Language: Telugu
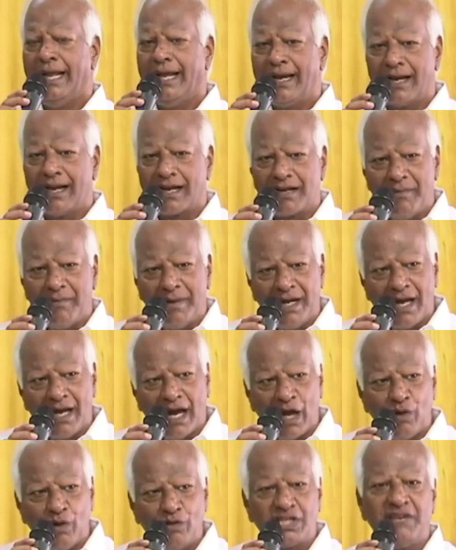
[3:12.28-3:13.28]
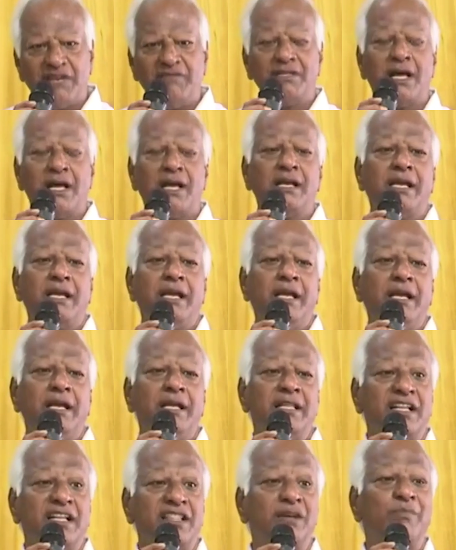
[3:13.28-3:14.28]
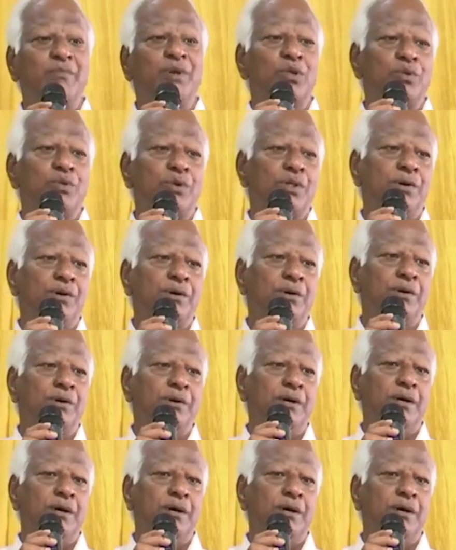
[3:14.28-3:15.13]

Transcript: ఏ రకమైన ఆలోచన విధానికి ఇది అర్థం పడుతున్నదో